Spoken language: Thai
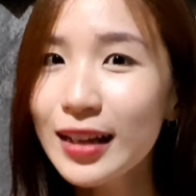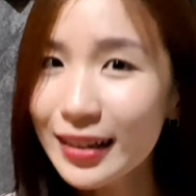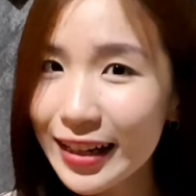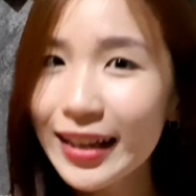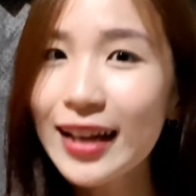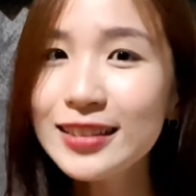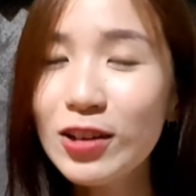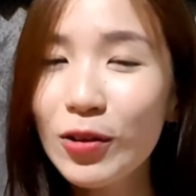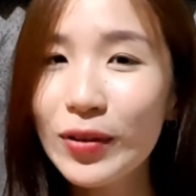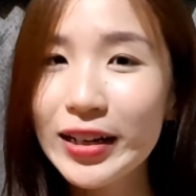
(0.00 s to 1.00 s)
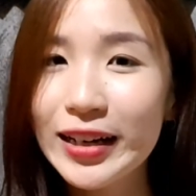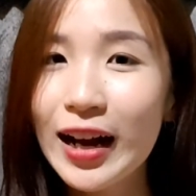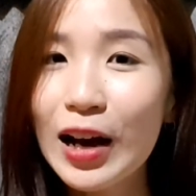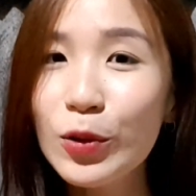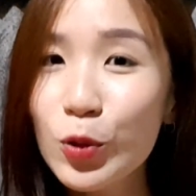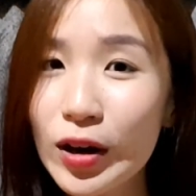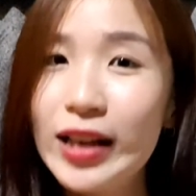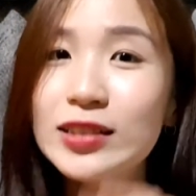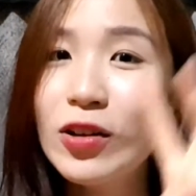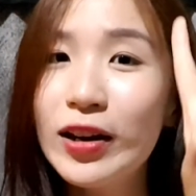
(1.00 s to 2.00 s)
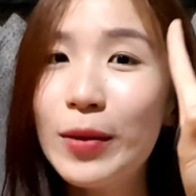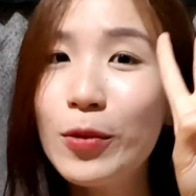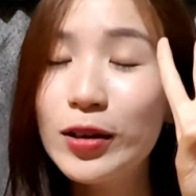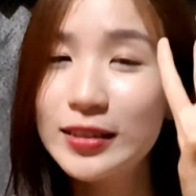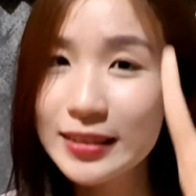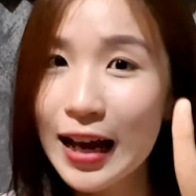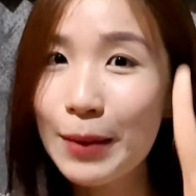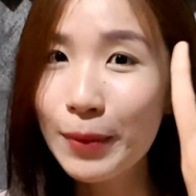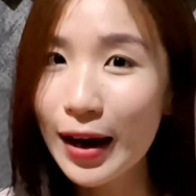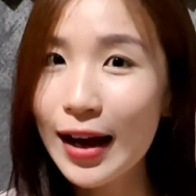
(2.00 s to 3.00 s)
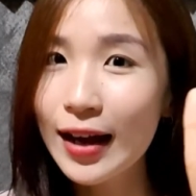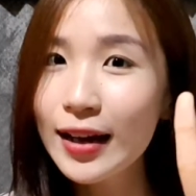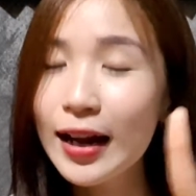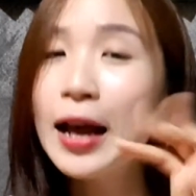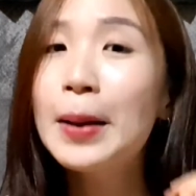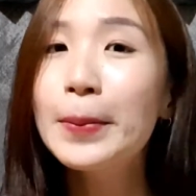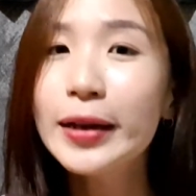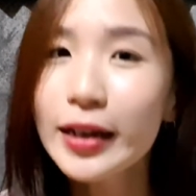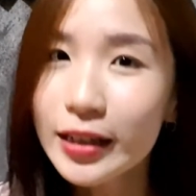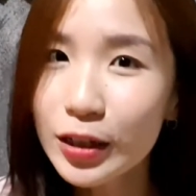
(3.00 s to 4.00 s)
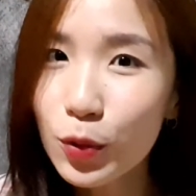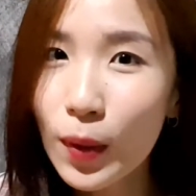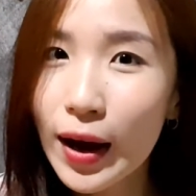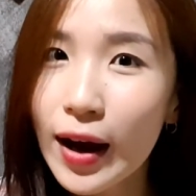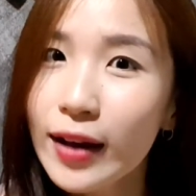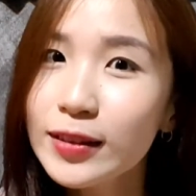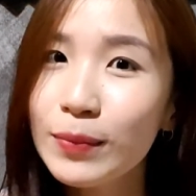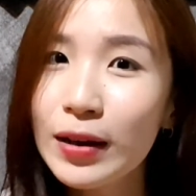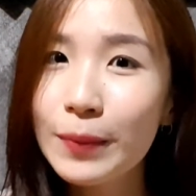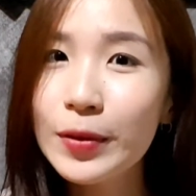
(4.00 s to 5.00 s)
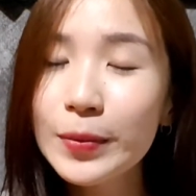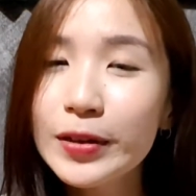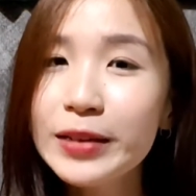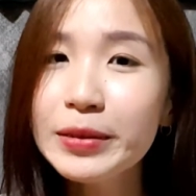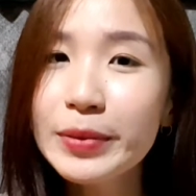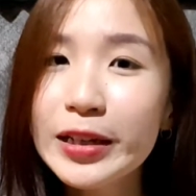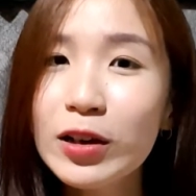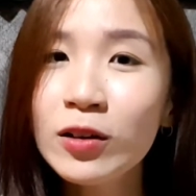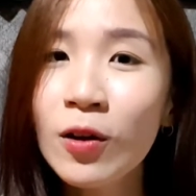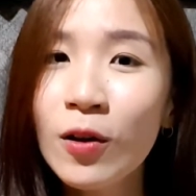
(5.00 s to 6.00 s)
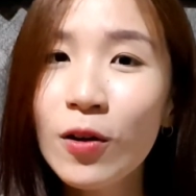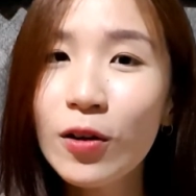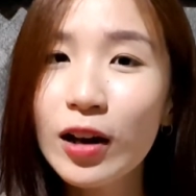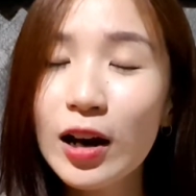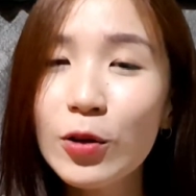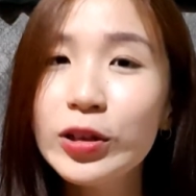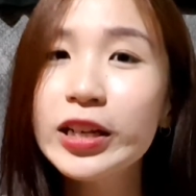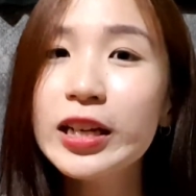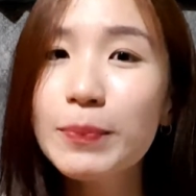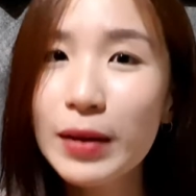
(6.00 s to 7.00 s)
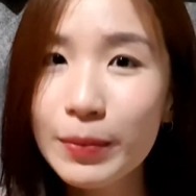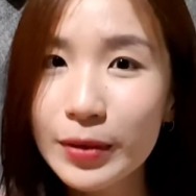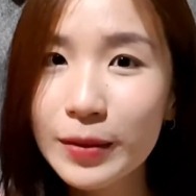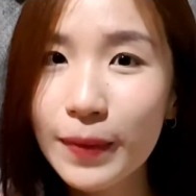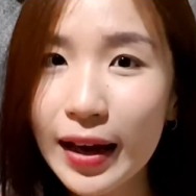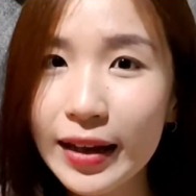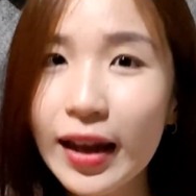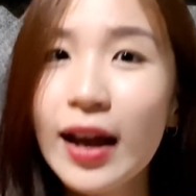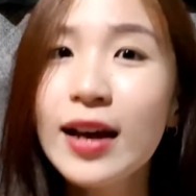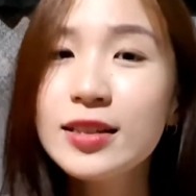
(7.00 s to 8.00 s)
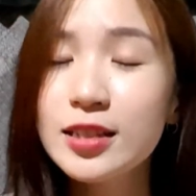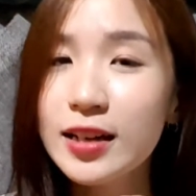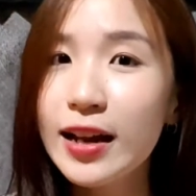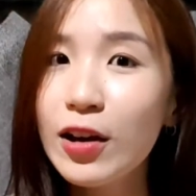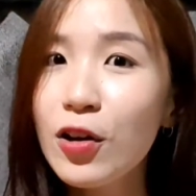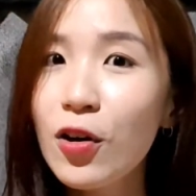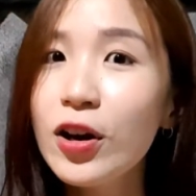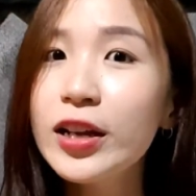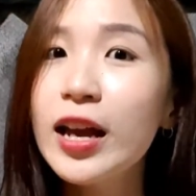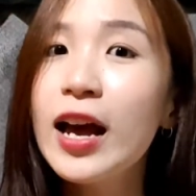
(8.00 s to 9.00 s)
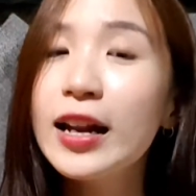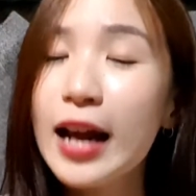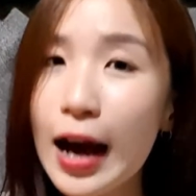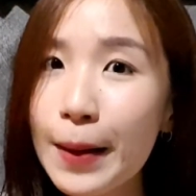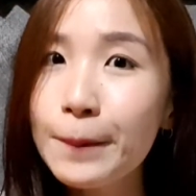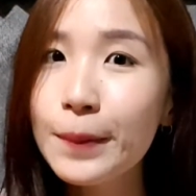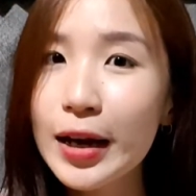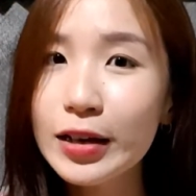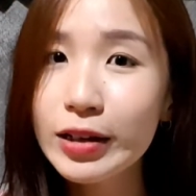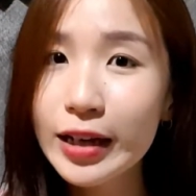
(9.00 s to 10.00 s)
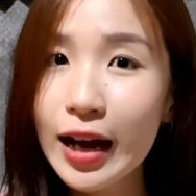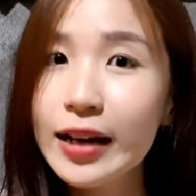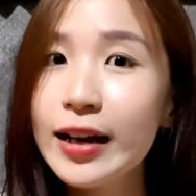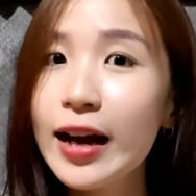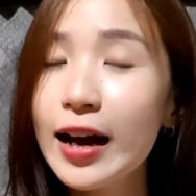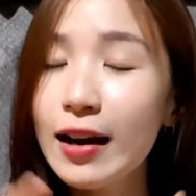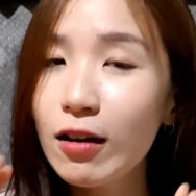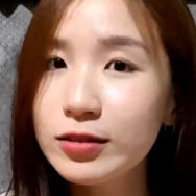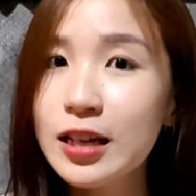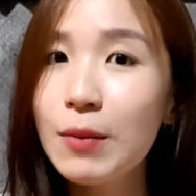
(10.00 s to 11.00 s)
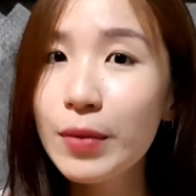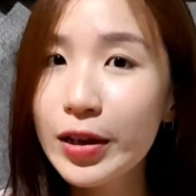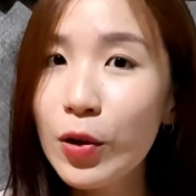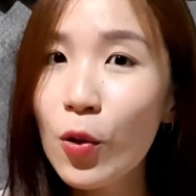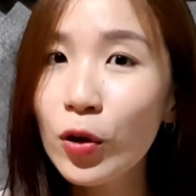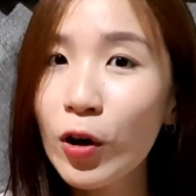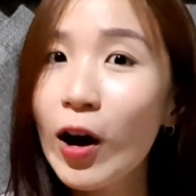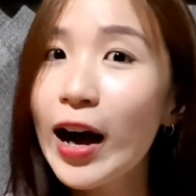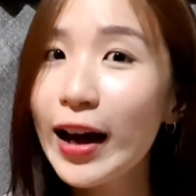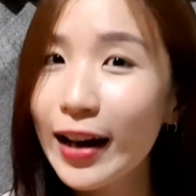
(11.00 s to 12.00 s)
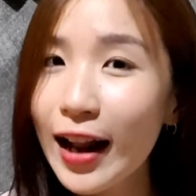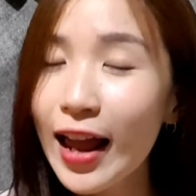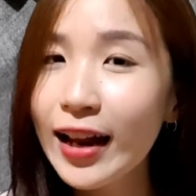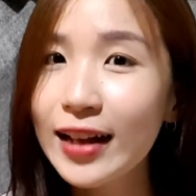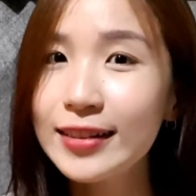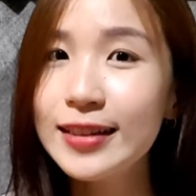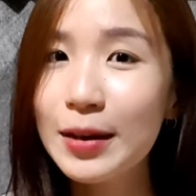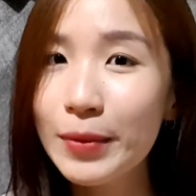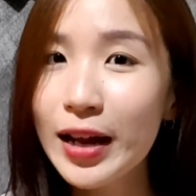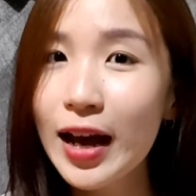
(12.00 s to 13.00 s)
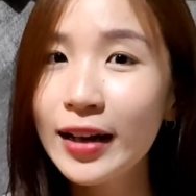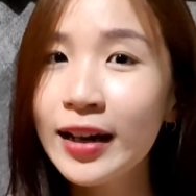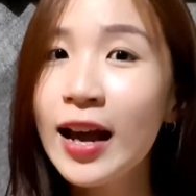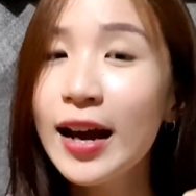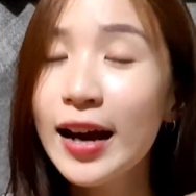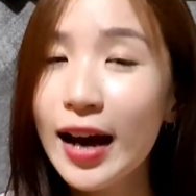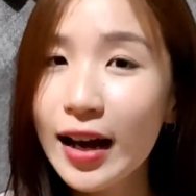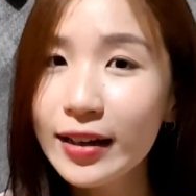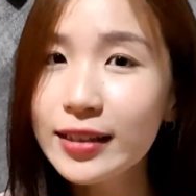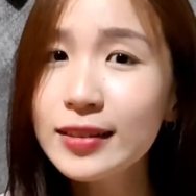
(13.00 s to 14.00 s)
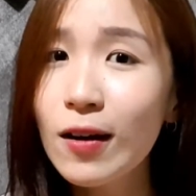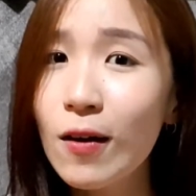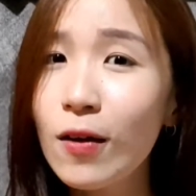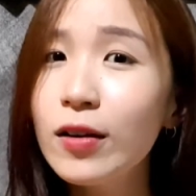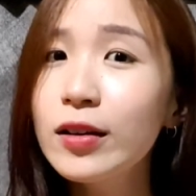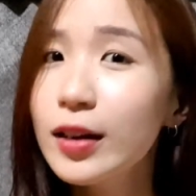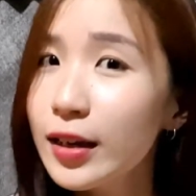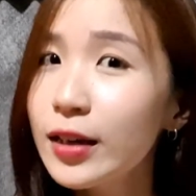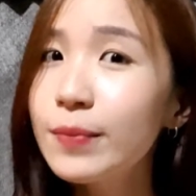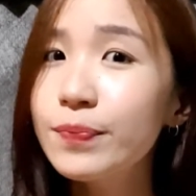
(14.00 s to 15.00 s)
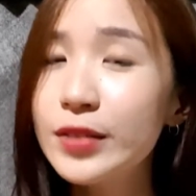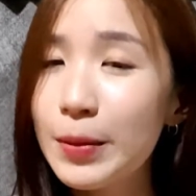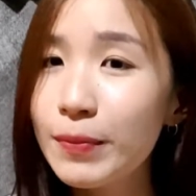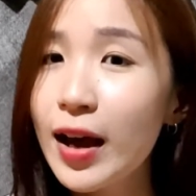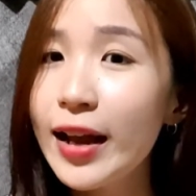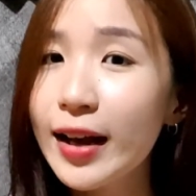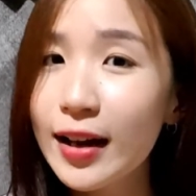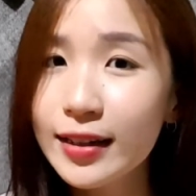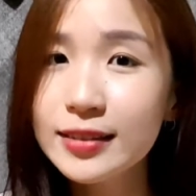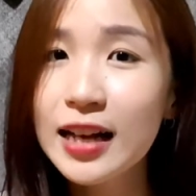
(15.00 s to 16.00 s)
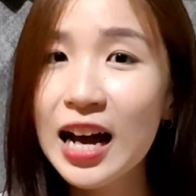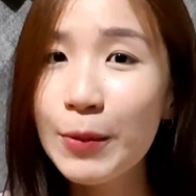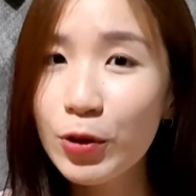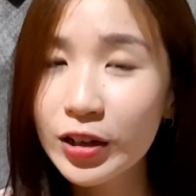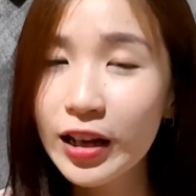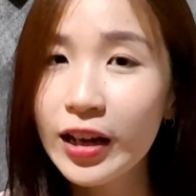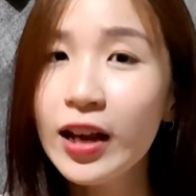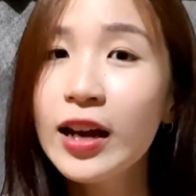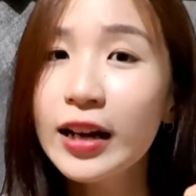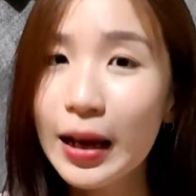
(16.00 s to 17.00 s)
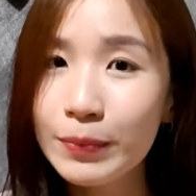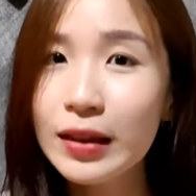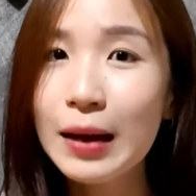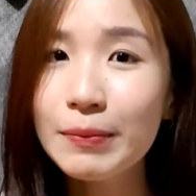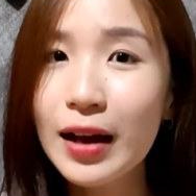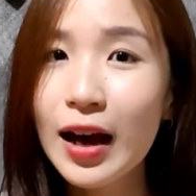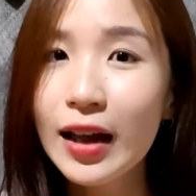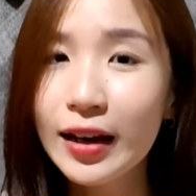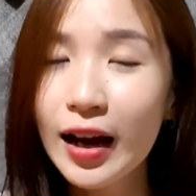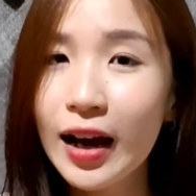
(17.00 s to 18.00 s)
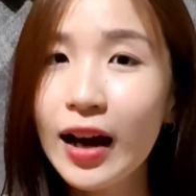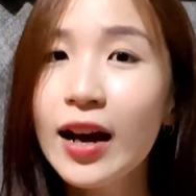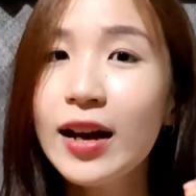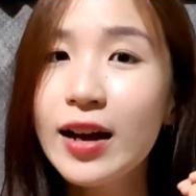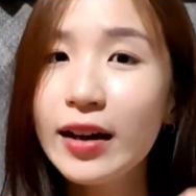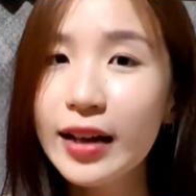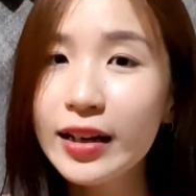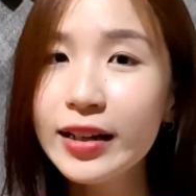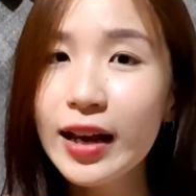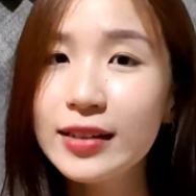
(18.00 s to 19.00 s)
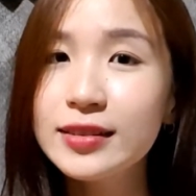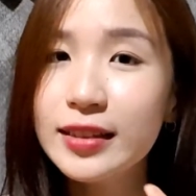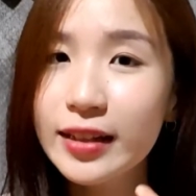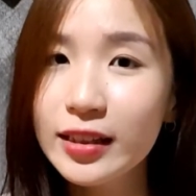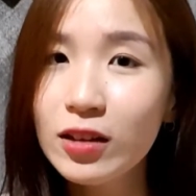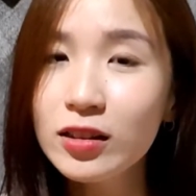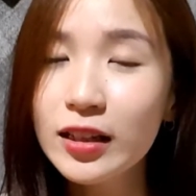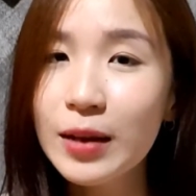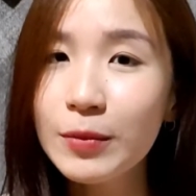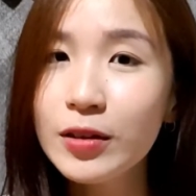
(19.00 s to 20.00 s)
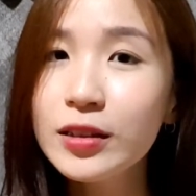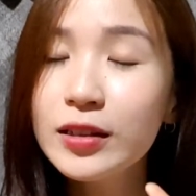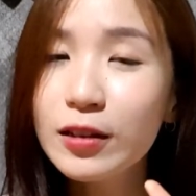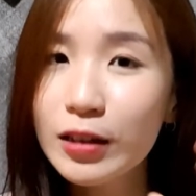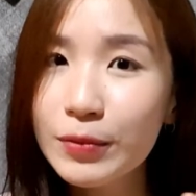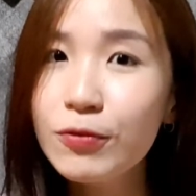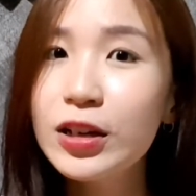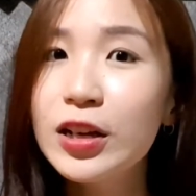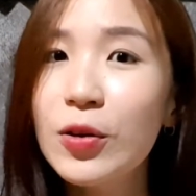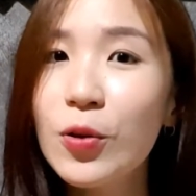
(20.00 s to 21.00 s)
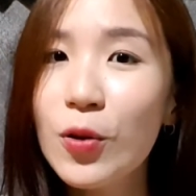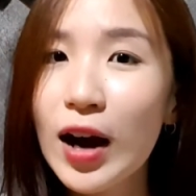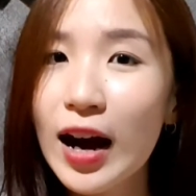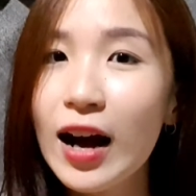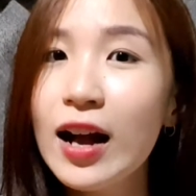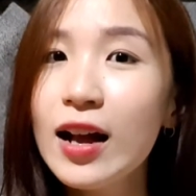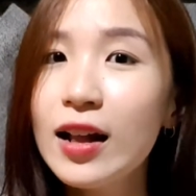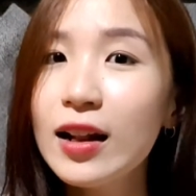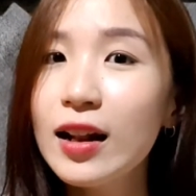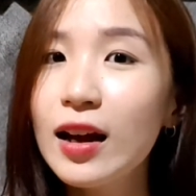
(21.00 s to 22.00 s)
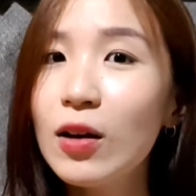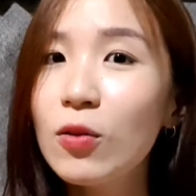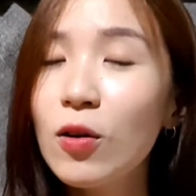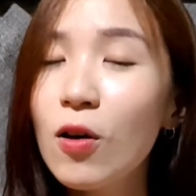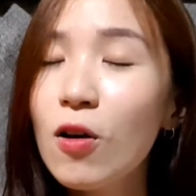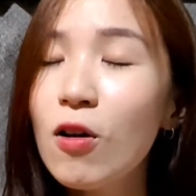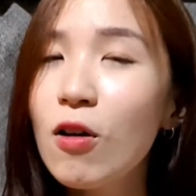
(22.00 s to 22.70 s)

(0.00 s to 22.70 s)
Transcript: ในการสอนวันนี้นะคะครูไนท์สอนทั้งหมด 3 ครั้ง เพื่อที่ว่าสำหรับเพื่อน ๆ พี่ๆน้องๆของเราที่เป็นมือใหม่ จะได้ค่อยๆทำไปด้วยกันนะคะแล้วจะไม่งงเนาะครั้งแรกอาจจะยังไม่ทันครั้งที่ 2เริ่มจำได้ครั้งที่3โอเคทำตามได้นะคะทั้งนั้นเนี่ยสิ่งที่ต้องเตรียมก็คือคลิปวิดีโอค่ะ แล้วก็